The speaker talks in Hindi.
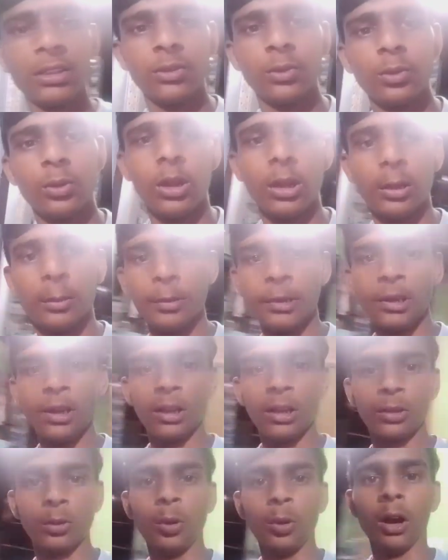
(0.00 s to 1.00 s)
है दुकान पे
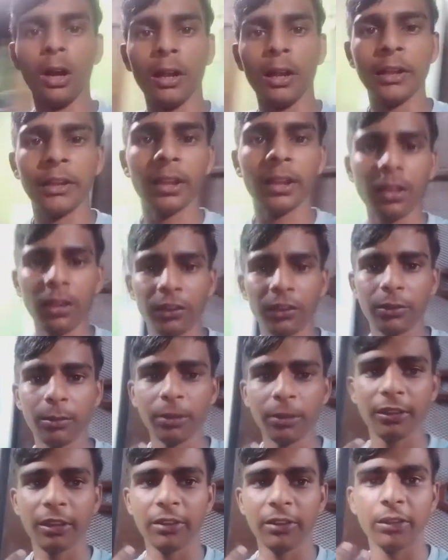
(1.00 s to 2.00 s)
रात को आ गए थे
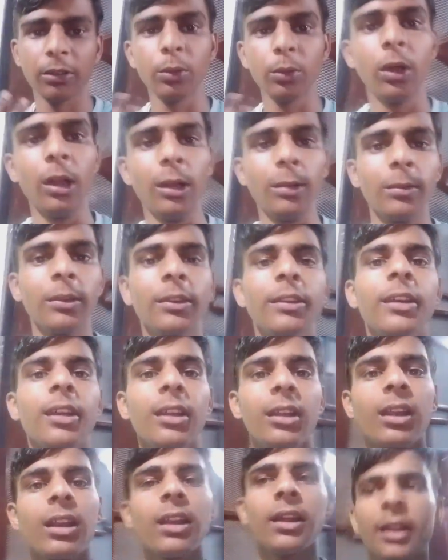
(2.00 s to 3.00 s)
कस्टमर जैसे दुकान बंद
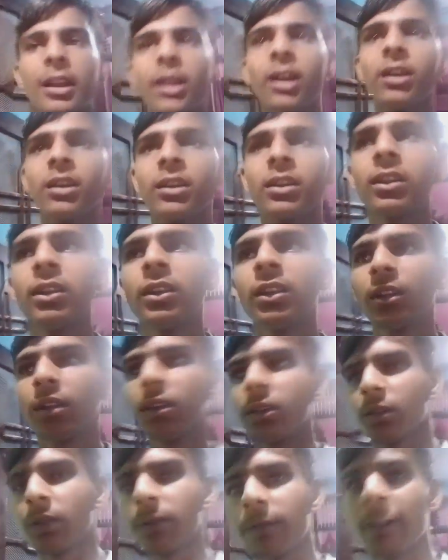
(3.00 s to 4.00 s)
करने लगे ना
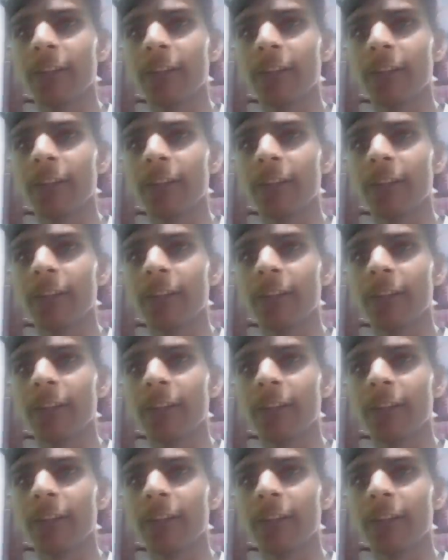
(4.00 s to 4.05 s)
तो